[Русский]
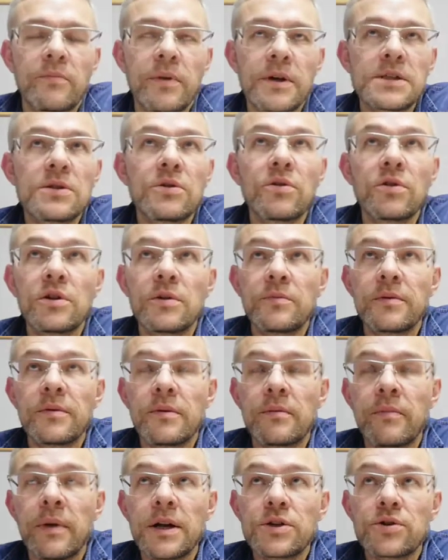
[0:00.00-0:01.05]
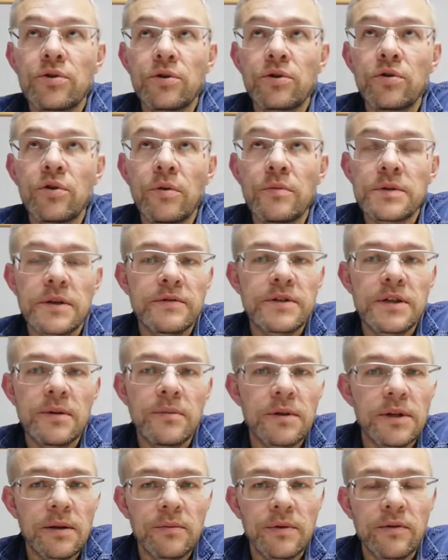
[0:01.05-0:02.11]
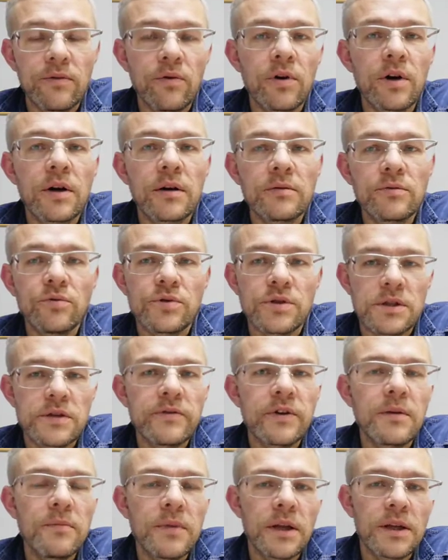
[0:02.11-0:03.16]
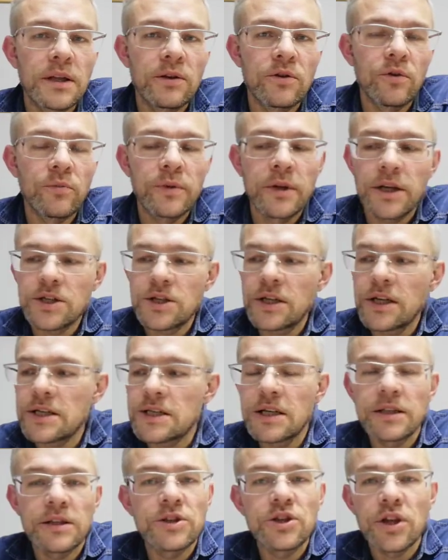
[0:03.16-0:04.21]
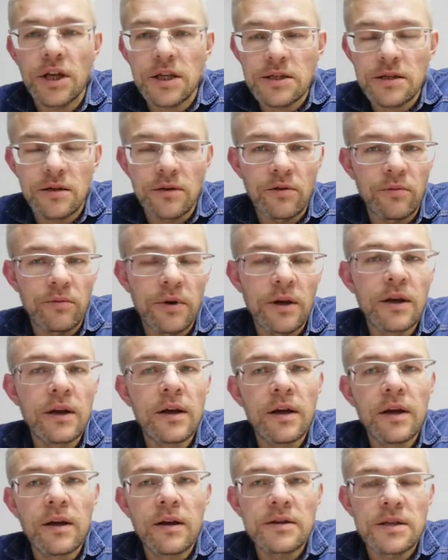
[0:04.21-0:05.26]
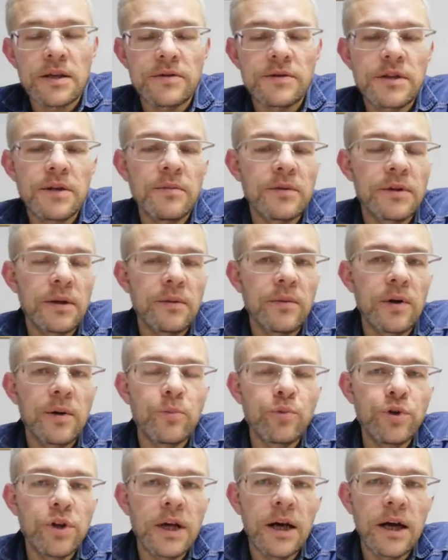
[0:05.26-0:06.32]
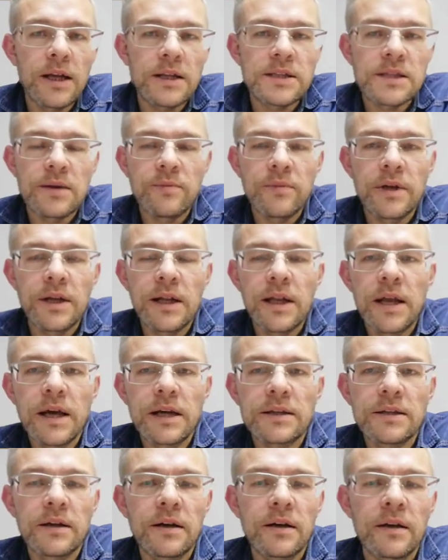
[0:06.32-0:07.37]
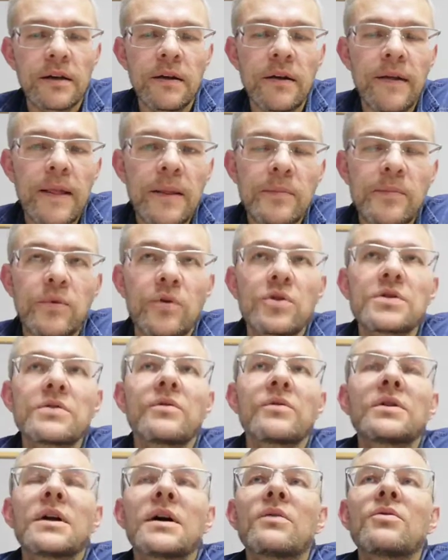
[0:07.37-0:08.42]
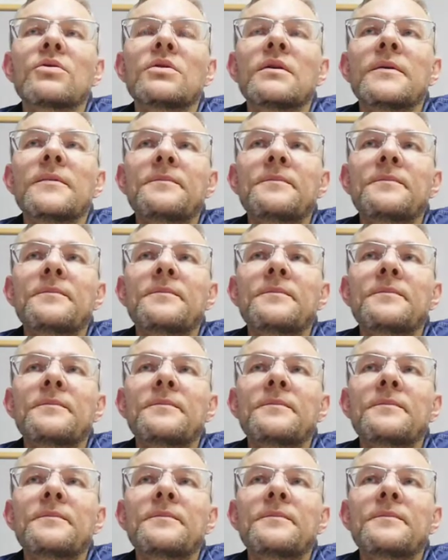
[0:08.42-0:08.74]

Построить, например, большой дом со всеми там его, ну, современный дом, даже если это частный дом, со всеми там коммуникациями, электрикой, просто вот так вот.